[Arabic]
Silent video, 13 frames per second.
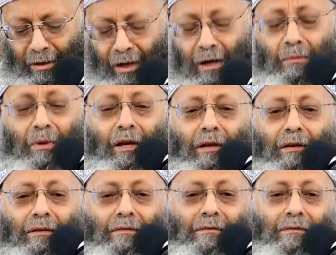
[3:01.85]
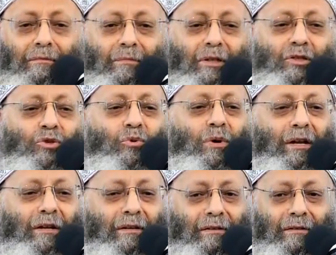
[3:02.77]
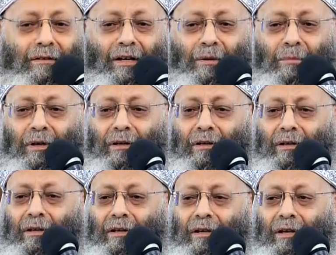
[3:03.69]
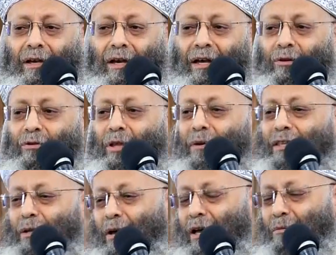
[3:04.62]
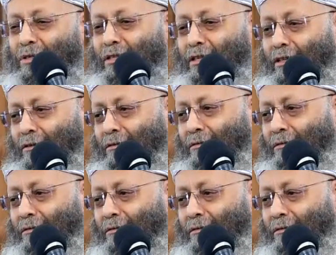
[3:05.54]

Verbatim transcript: قمح 100 شوال قمح قال له طب اكتب 50